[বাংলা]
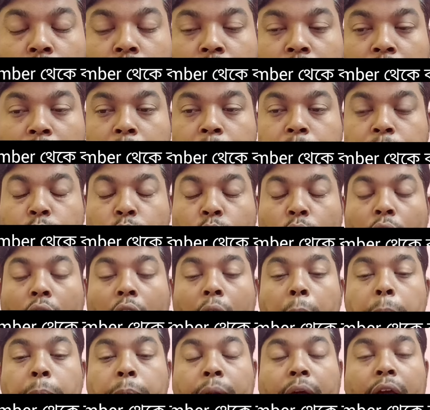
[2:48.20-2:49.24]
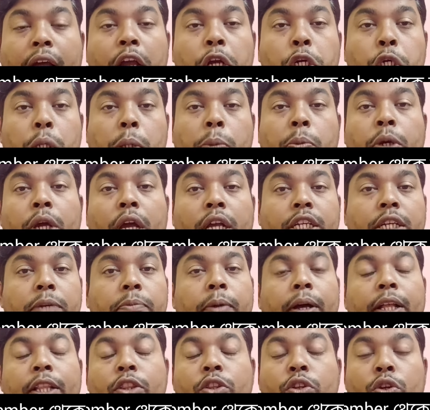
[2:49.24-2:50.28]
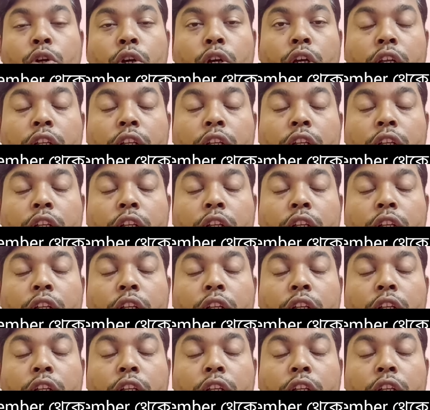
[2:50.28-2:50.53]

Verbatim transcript: তার তো আপনার সময় আছে মাত্র